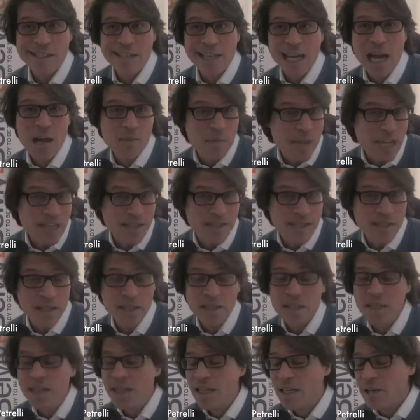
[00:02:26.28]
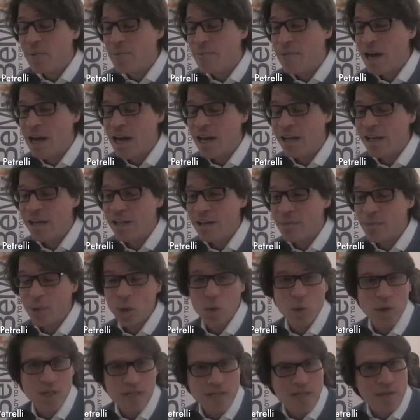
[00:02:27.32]
al mese ma, eh, per
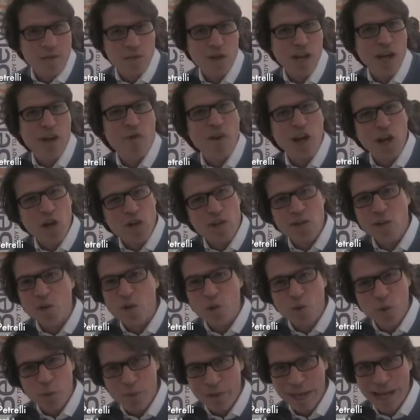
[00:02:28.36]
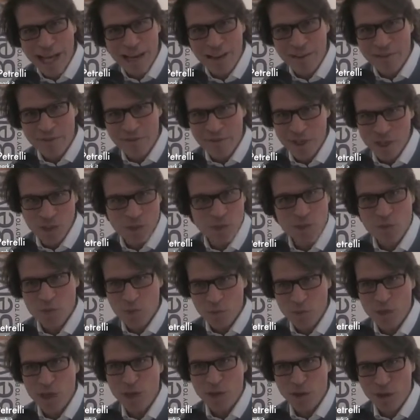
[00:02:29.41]
cui nel senso non è una cosa con cui pagare l'affitto, sono
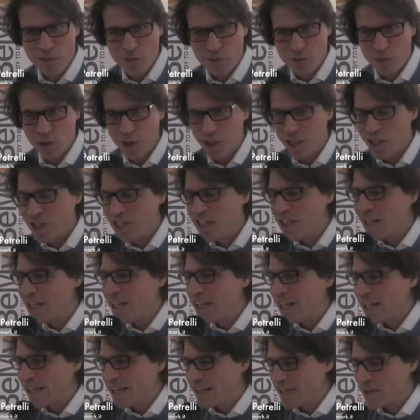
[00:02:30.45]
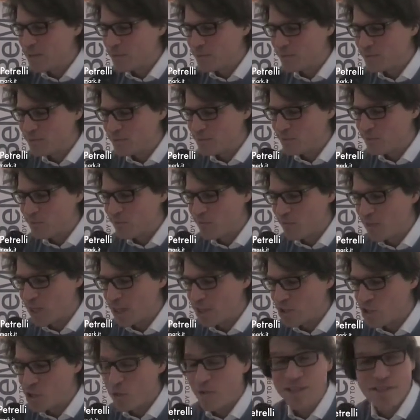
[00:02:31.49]
micro lavori. Um,
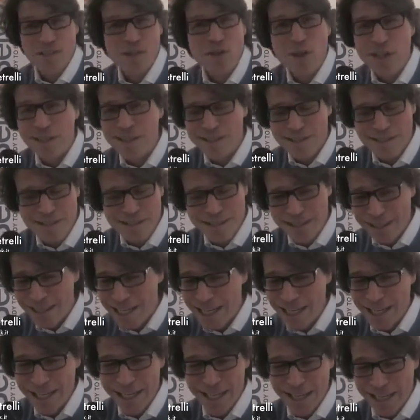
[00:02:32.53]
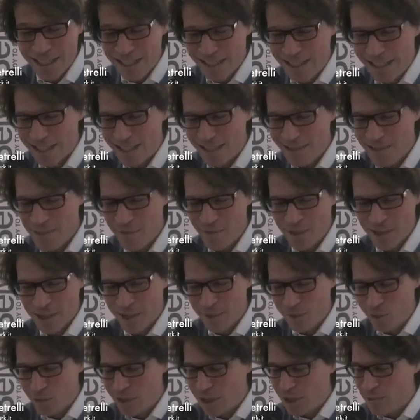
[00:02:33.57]
ehm, c'è una signora di 60 anni che in realtà si è fatta
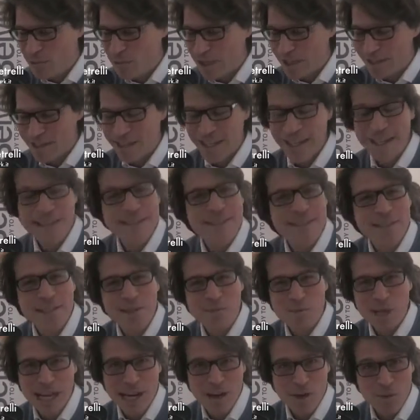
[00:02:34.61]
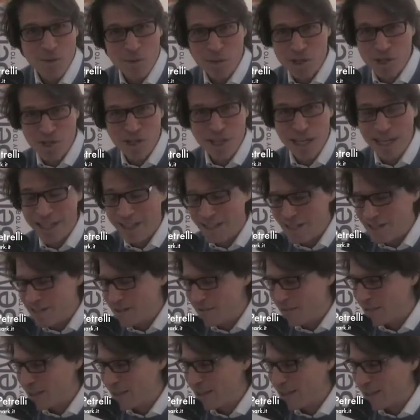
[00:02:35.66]
tutta la parte est di Milano in bicicletta, si
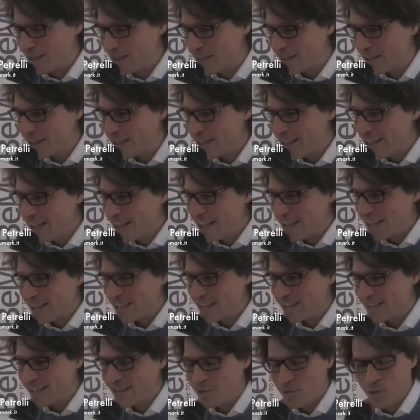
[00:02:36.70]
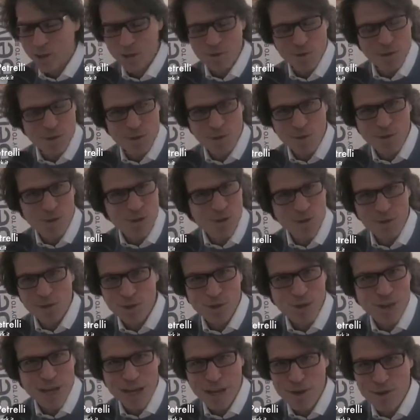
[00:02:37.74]
è fatta eh,
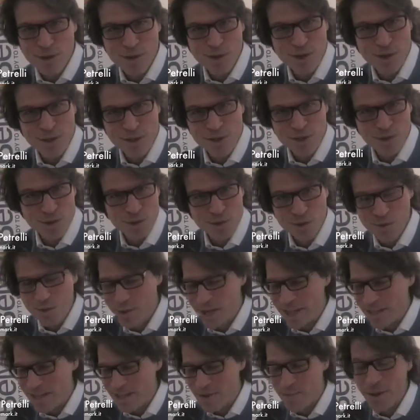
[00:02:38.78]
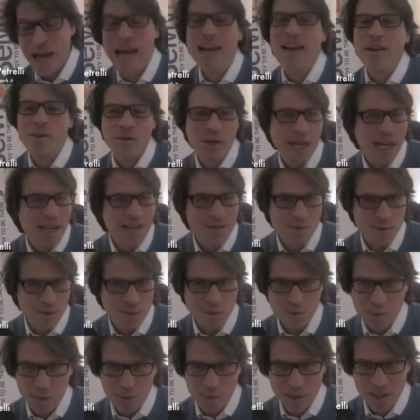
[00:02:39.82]
400-500 euro nel giro di un mese, ma è un caso
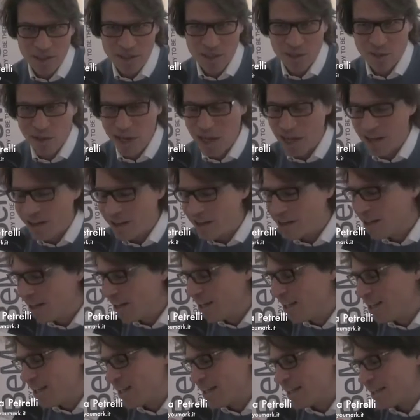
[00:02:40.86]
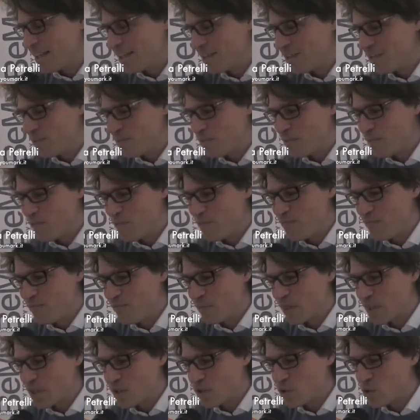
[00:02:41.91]
un po' particolare.
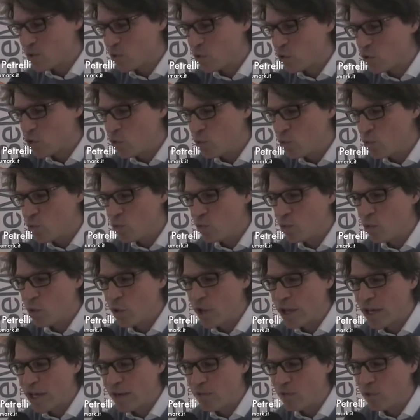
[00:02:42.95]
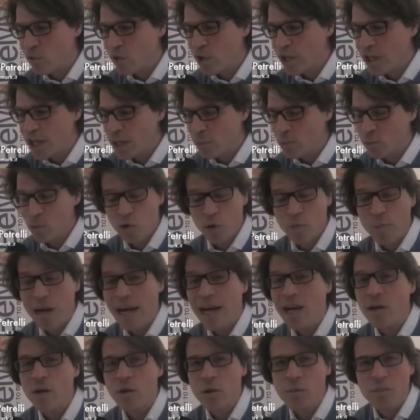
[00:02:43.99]
Um, sono comunque lavori che appunto
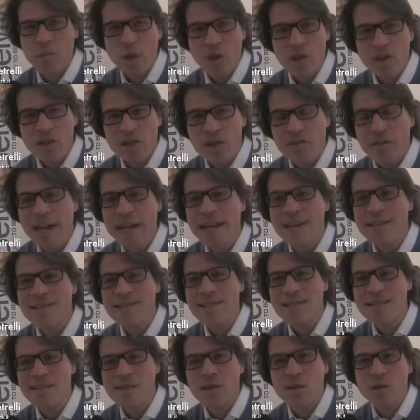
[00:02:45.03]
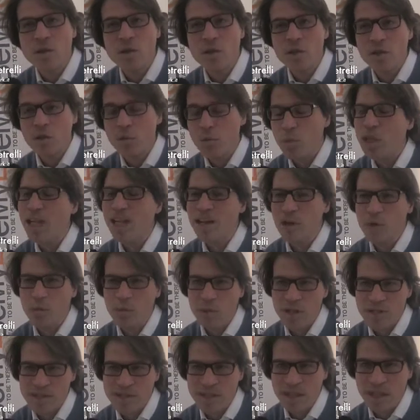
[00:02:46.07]
pagano importi diversi a seconda un po' della
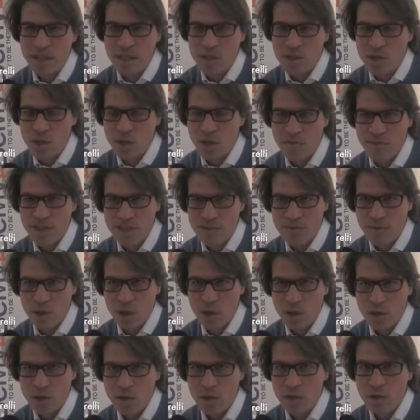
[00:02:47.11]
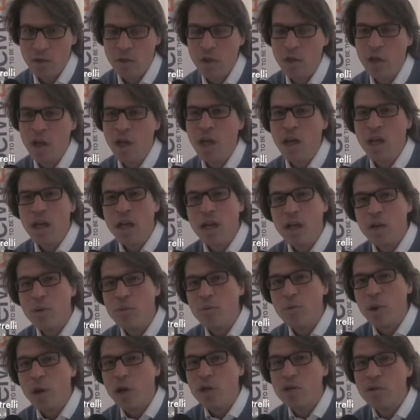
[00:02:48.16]
complessità di ciò che va svolto e
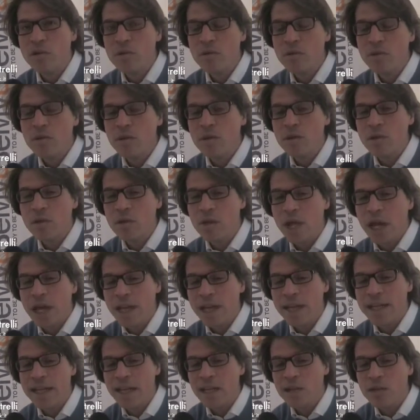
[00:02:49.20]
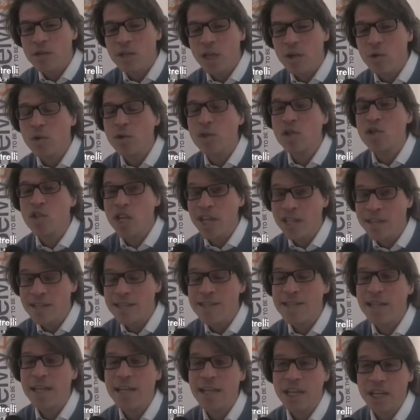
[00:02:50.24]
un po' anche dato
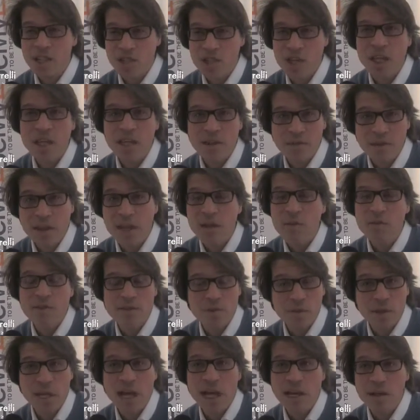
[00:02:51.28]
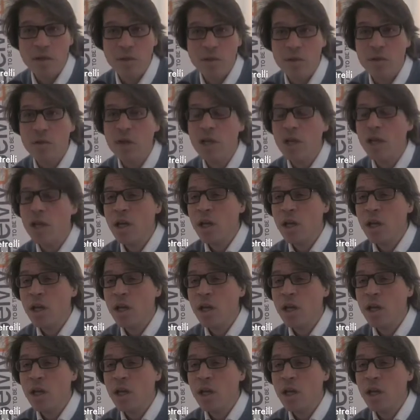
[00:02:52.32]
dall'urgenza che c'è di avere questo dato,